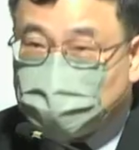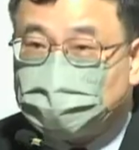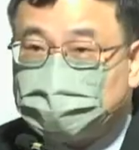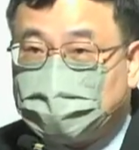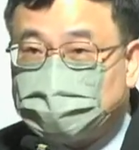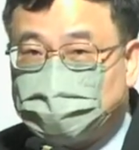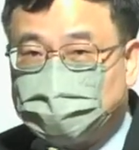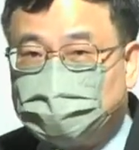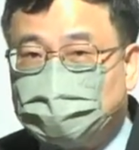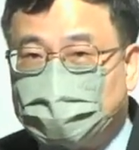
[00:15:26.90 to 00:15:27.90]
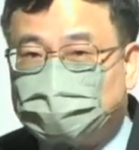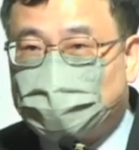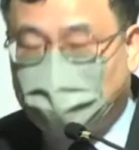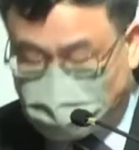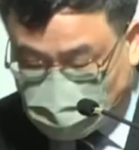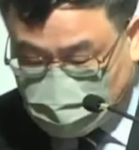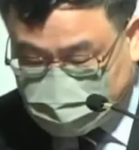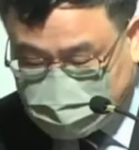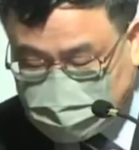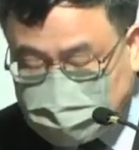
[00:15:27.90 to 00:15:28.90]
说：“当时用来装饰的
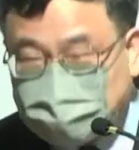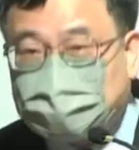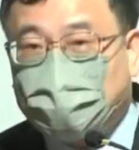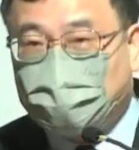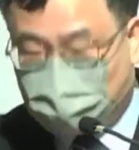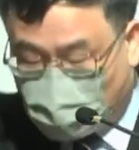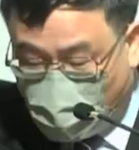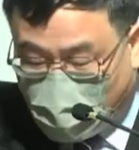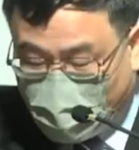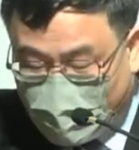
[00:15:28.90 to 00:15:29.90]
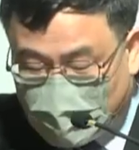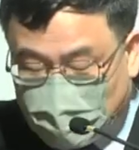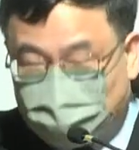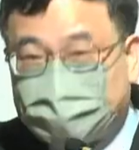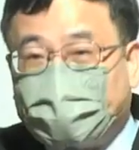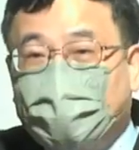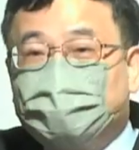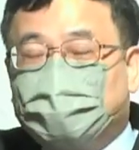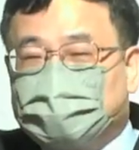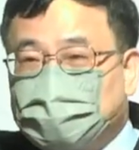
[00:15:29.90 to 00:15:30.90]
金鸡很多啊，所以太阳
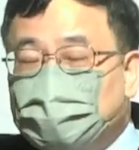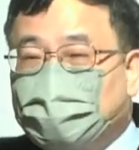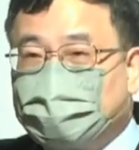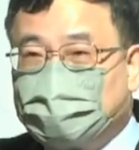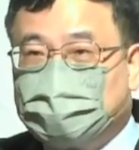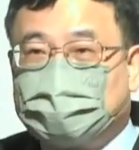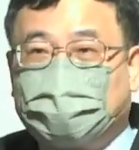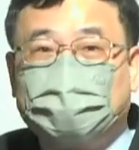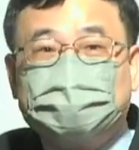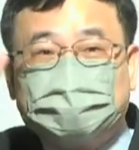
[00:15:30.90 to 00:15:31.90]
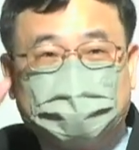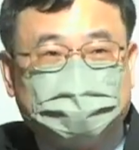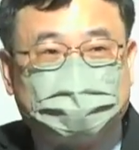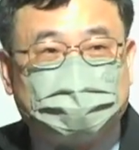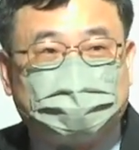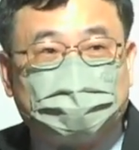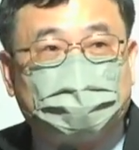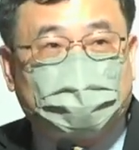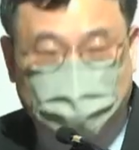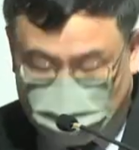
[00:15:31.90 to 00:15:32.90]
反射过来，你一看就眼睛都睁不
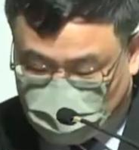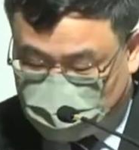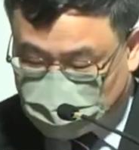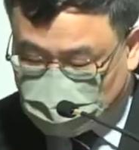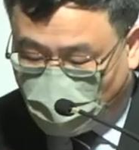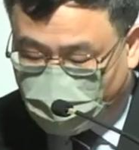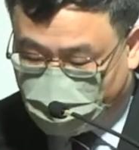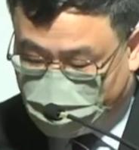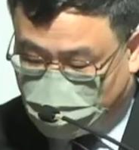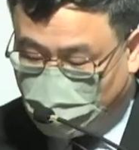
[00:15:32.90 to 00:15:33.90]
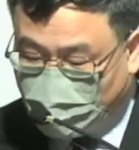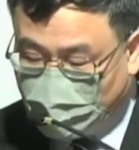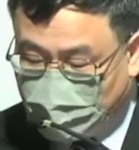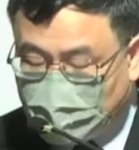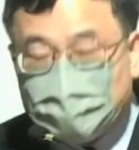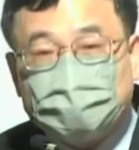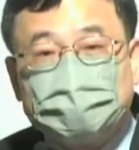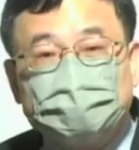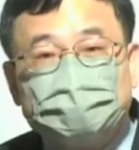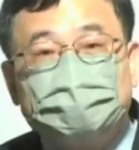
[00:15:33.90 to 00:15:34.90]
开的，很有耀眼的。所
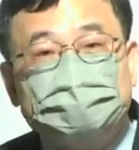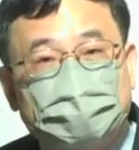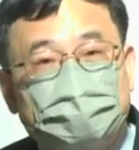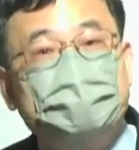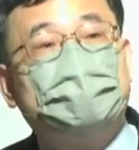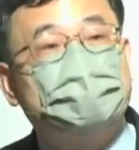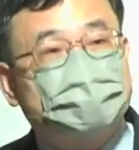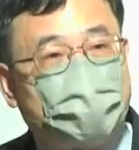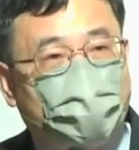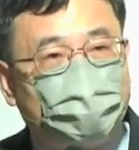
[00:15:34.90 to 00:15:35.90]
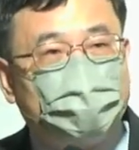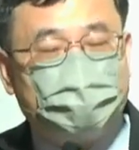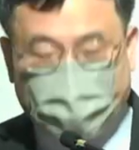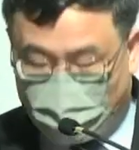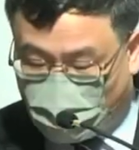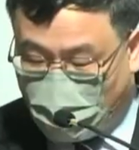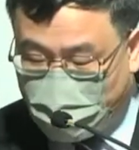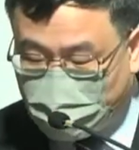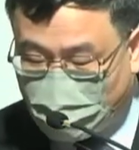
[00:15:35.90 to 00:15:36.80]
以如果人没有个超越的眼光，